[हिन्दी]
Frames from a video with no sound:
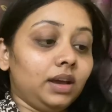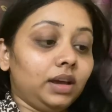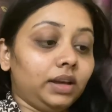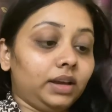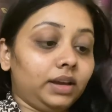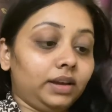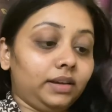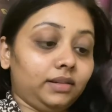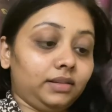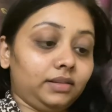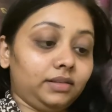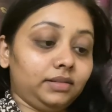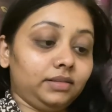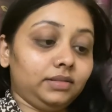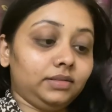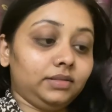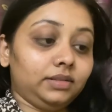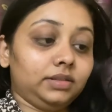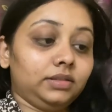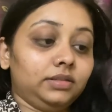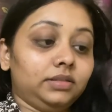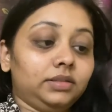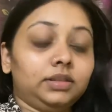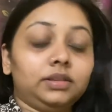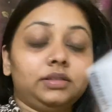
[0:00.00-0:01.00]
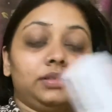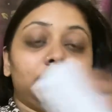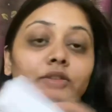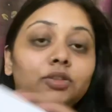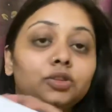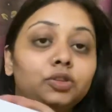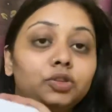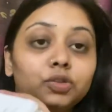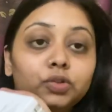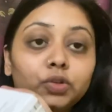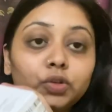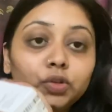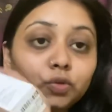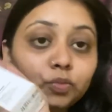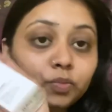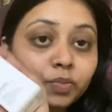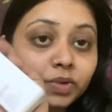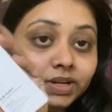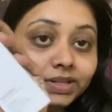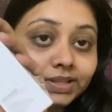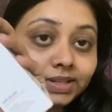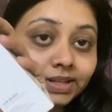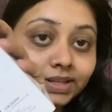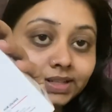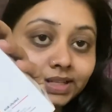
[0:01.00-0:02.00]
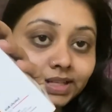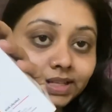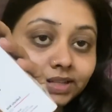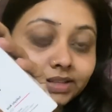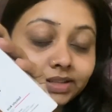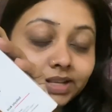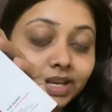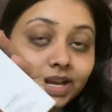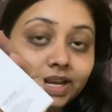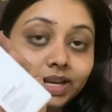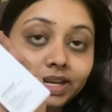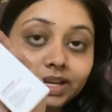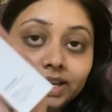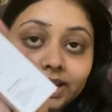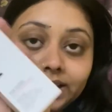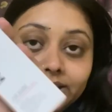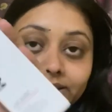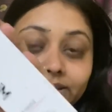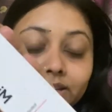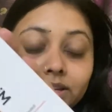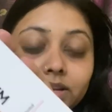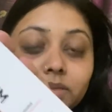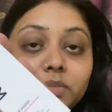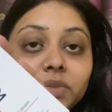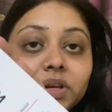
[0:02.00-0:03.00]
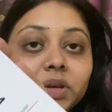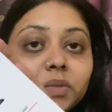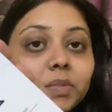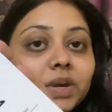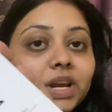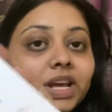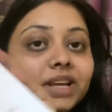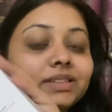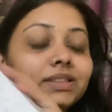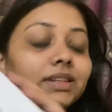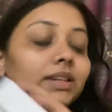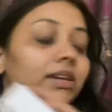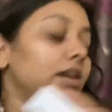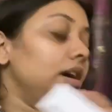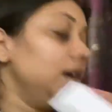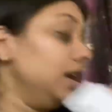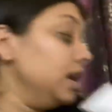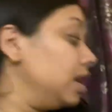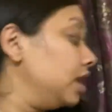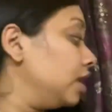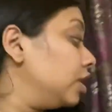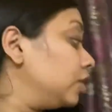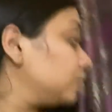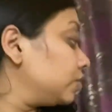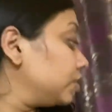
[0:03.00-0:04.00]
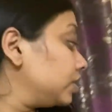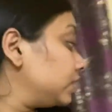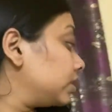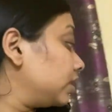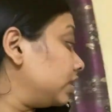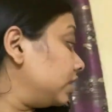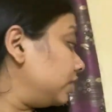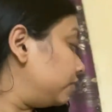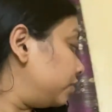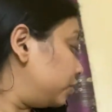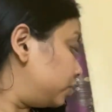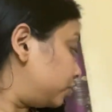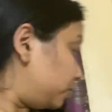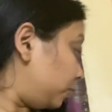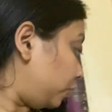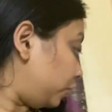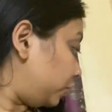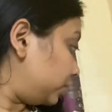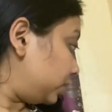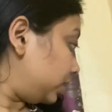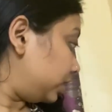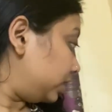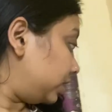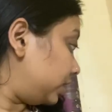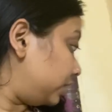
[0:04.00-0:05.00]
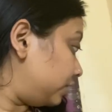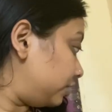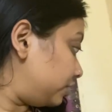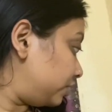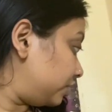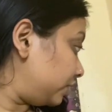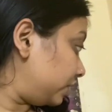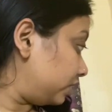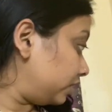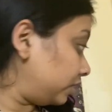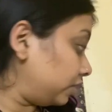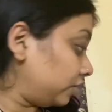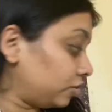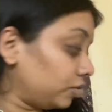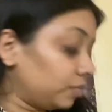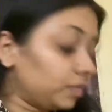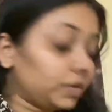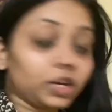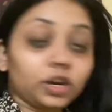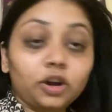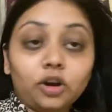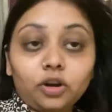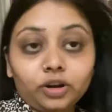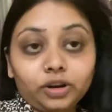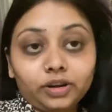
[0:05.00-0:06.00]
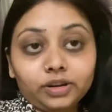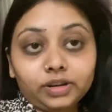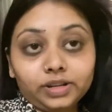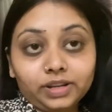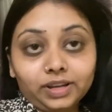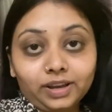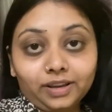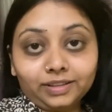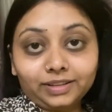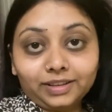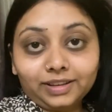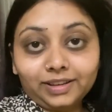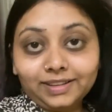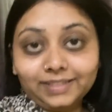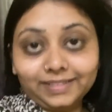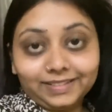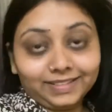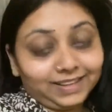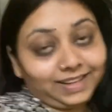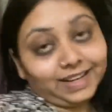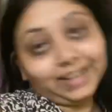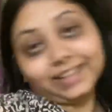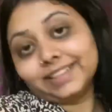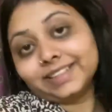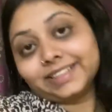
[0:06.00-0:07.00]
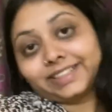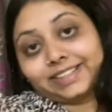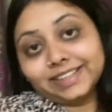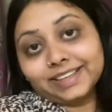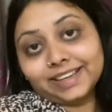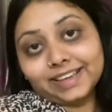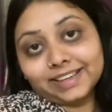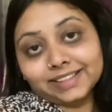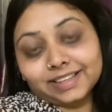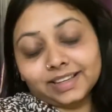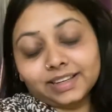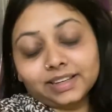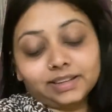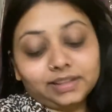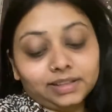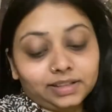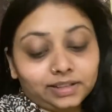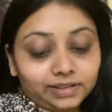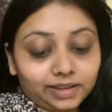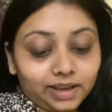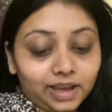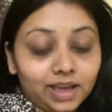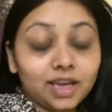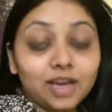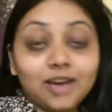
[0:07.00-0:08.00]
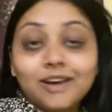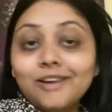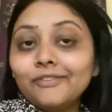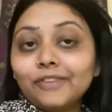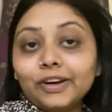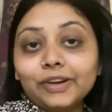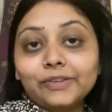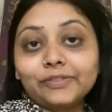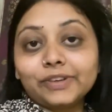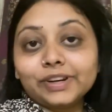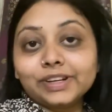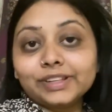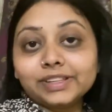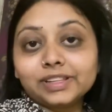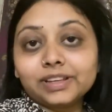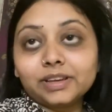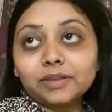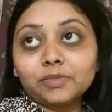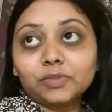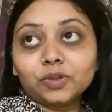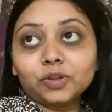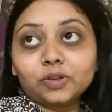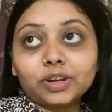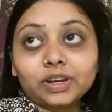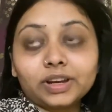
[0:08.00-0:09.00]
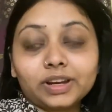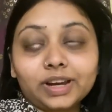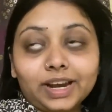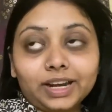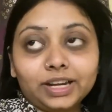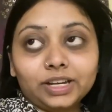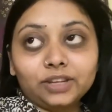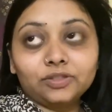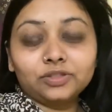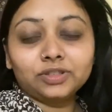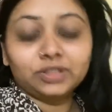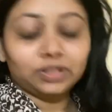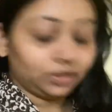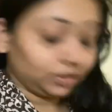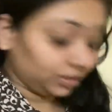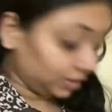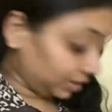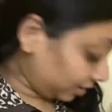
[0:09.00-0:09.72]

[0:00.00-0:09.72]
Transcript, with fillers: एंड टू परसेंट सेलेसाइलिक एसिड है मिलास्टिक का सो so, इसके रिव्यूज़ बहुत ज़्यादा अच्छे थे तो मैंने ऑर्डर किया था लेट सी कैसा निकलता है फटफट से हम थोड़ा रेडी करते